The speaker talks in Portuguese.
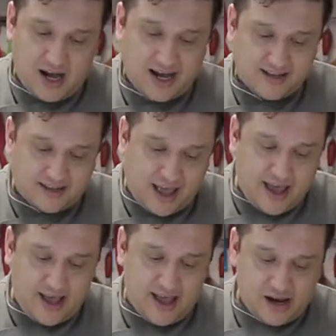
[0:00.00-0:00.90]

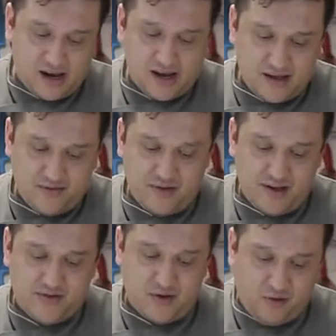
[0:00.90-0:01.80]
até ela
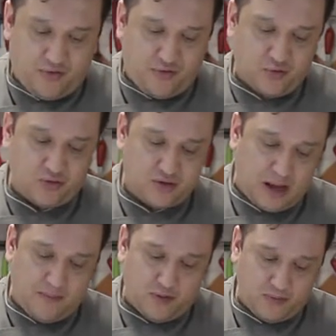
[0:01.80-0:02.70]
ferver o fundo,
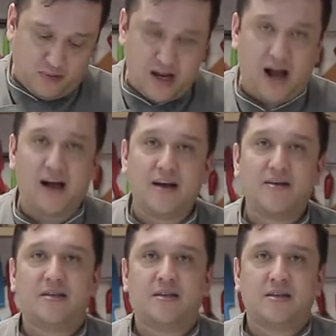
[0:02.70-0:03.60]
tá? Borbulhar,
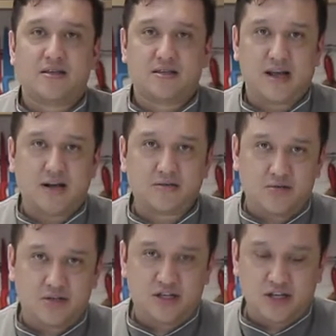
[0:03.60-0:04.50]
certo?
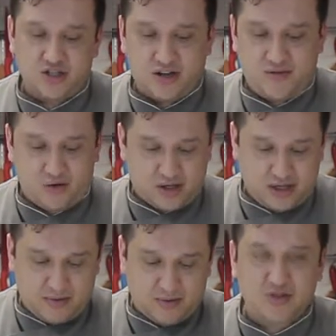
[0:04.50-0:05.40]
E a gente já volta
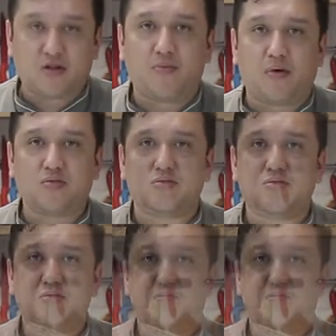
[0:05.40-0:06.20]
aqui para mostrar o ponto.